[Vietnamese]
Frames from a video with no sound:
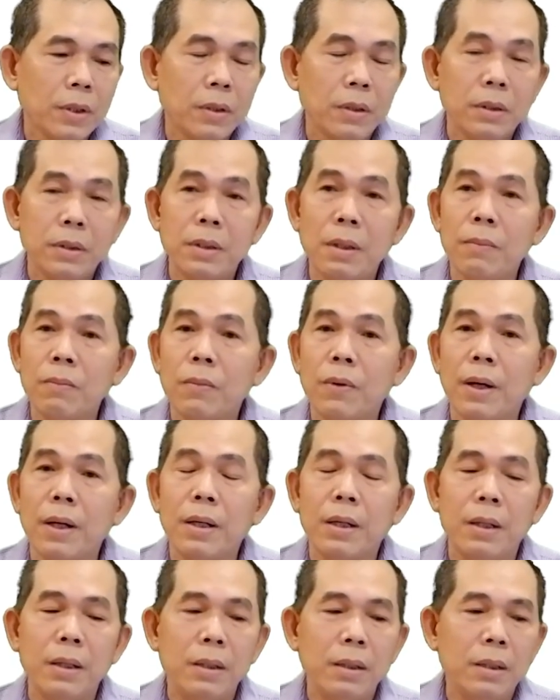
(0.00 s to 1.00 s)
Ờ, trong
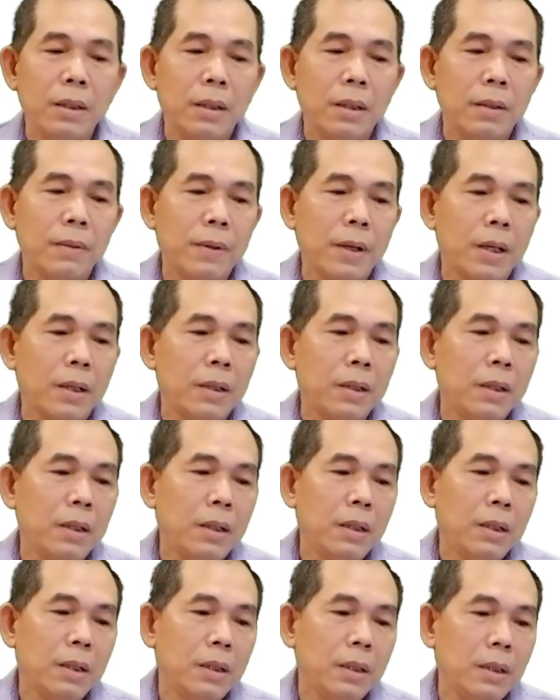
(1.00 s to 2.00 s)
quá khứ đó các bạn
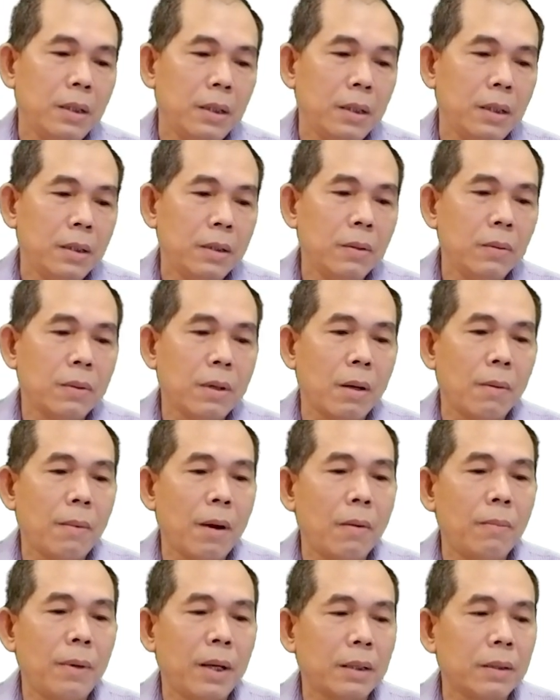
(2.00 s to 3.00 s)
thì à, nhu cầu
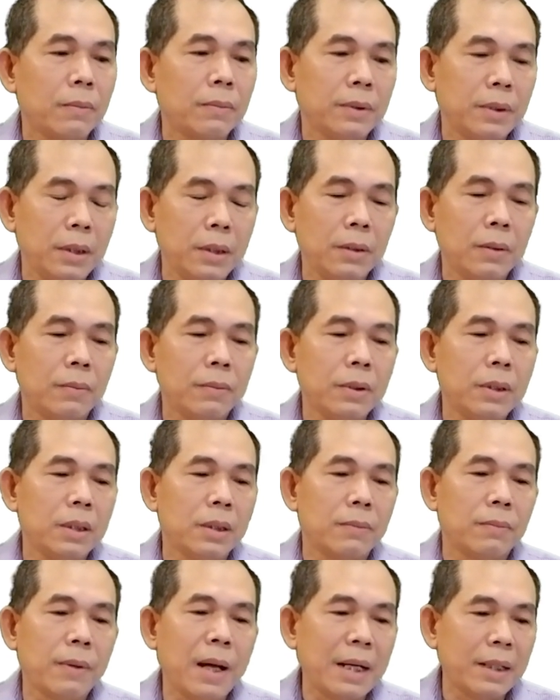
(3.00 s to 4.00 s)
bảo mật thông tin cũng
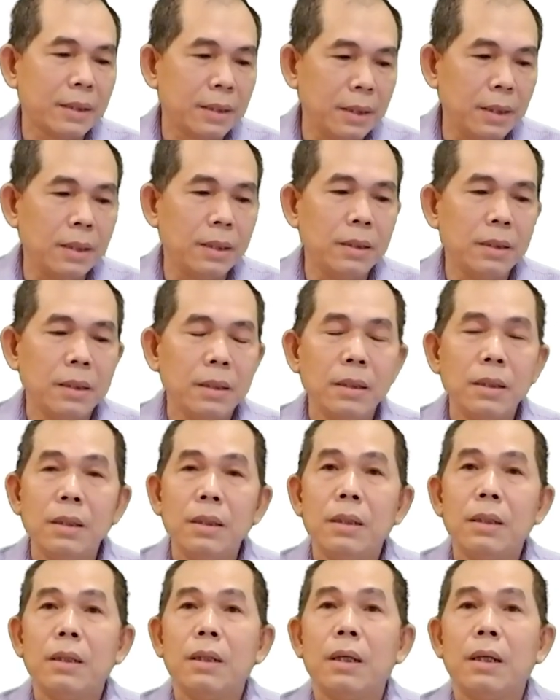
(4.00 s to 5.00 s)
được phát triển
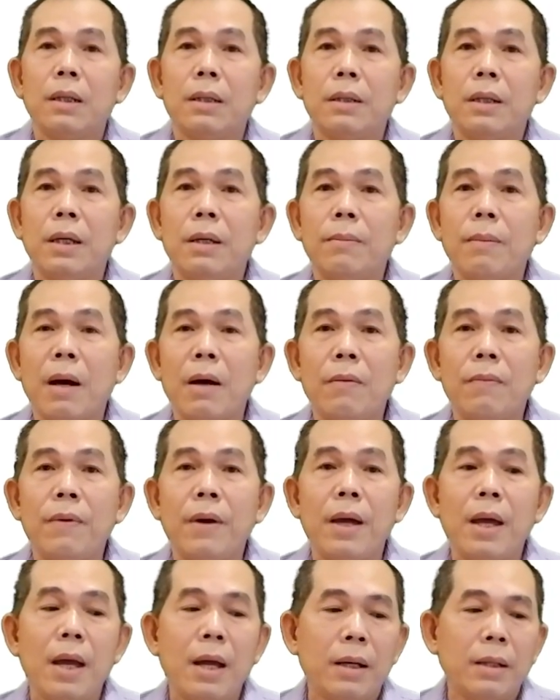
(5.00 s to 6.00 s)
à, để bảo
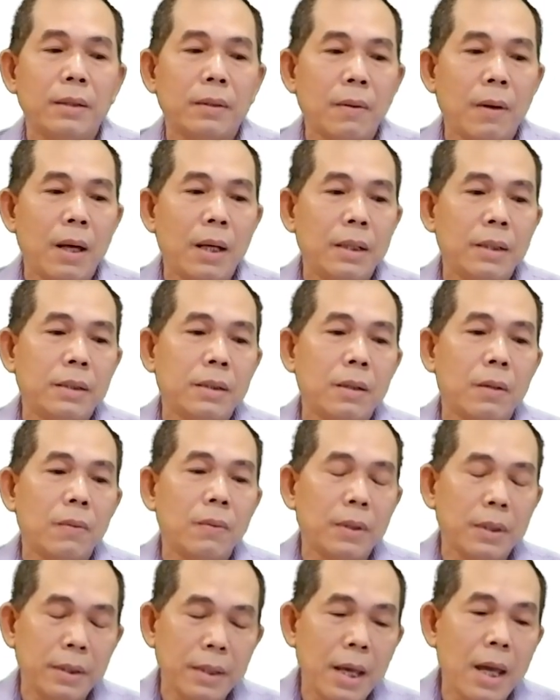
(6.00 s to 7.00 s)
vệ an toàn cho
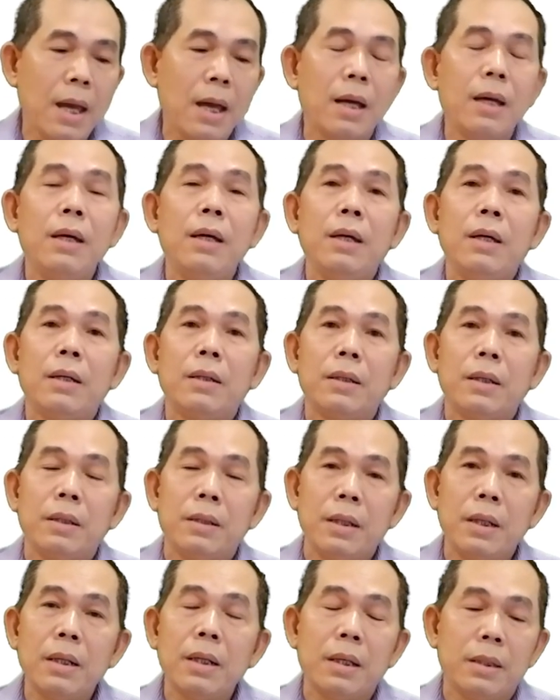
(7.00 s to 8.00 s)
quốc gia cho
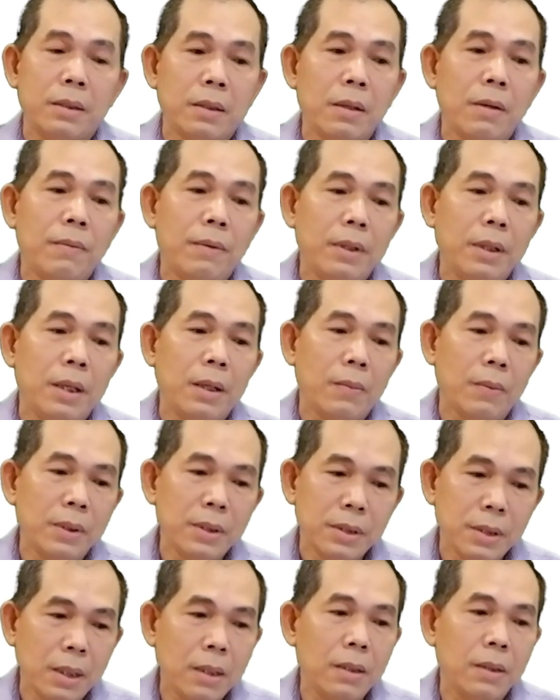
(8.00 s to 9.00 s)
nhất là cho vấn đề
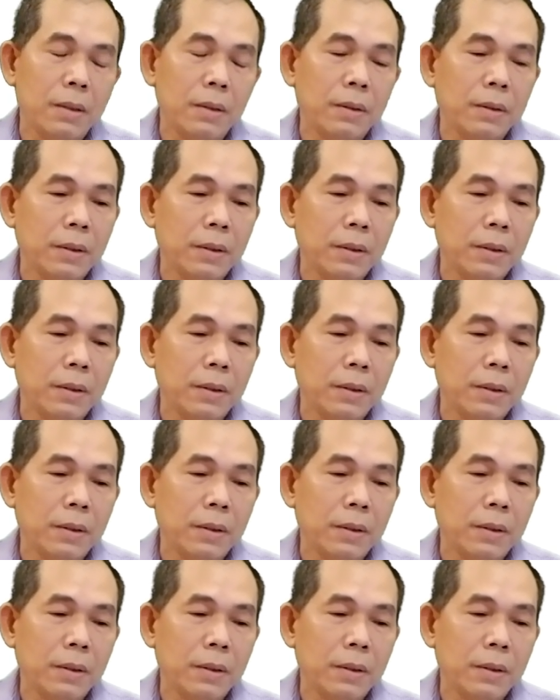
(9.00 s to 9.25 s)
quân sự